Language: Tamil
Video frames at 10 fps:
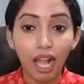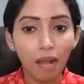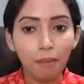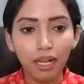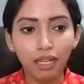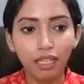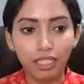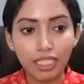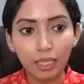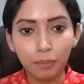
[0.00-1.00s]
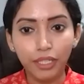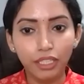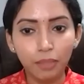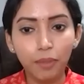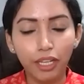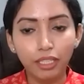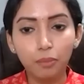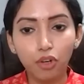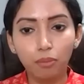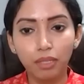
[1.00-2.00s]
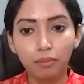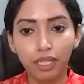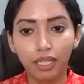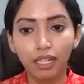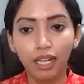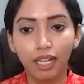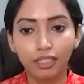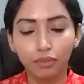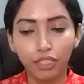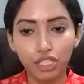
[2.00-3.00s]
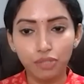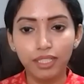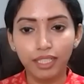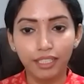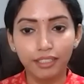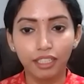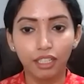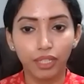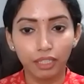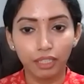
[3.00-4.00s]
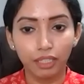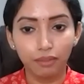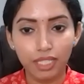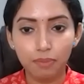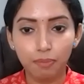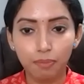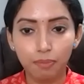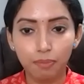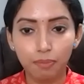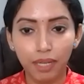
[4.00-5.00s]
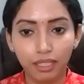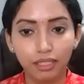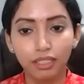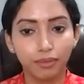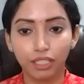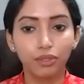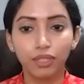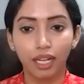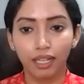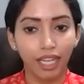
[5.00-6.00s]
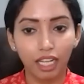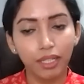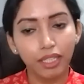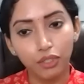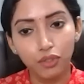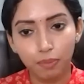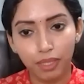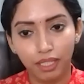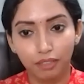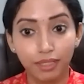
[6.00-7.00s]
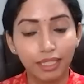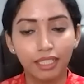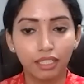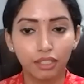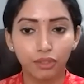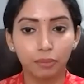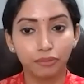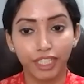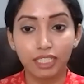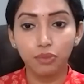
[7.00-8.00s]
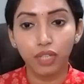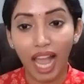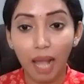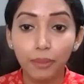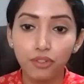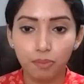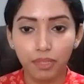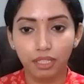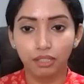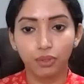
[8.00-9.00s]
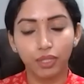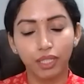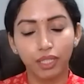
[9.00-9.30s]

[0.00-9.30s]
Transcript: ஆமா சி இப்போ என்ன என்ன ப்ராப்ளம்னா அந்த வர்ச்சுவல் ரியாலிட்டியில அவங்க இன்வெஸ்ட் பண்ணது ஒர்க் அவுட் ஆகல யாருமே அதை யூஸ் பண்ணல வேர்ல்ட்ல இருக்கவங்க இப்போ ஃபேஸ்புக் ஆப் யூஸ் பண்ற அளவுக்கு கூட